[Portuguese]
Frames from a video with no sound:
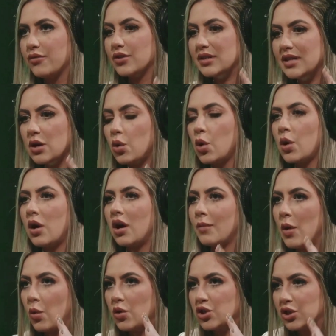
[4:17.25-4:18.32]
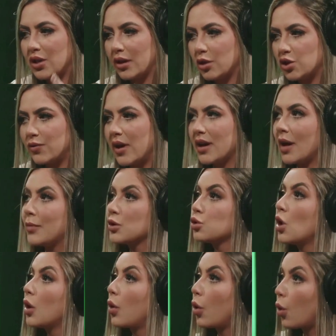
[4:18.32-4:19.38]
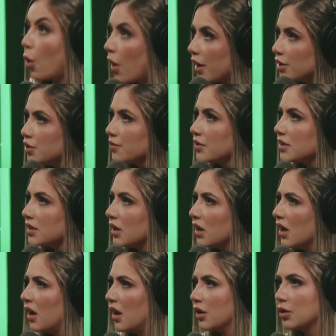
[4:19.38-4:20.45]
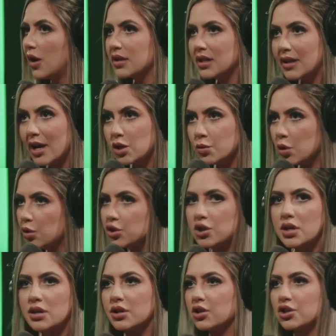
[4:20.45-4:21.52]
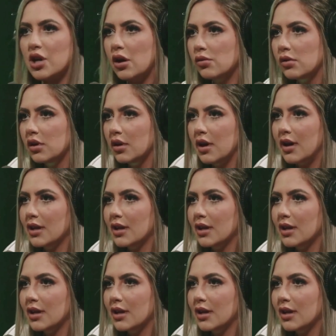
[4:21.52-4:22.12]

Você colocando uma coisa estratosférica, a pessoa corre de você. Nossa, 10 mil um dia, tchau.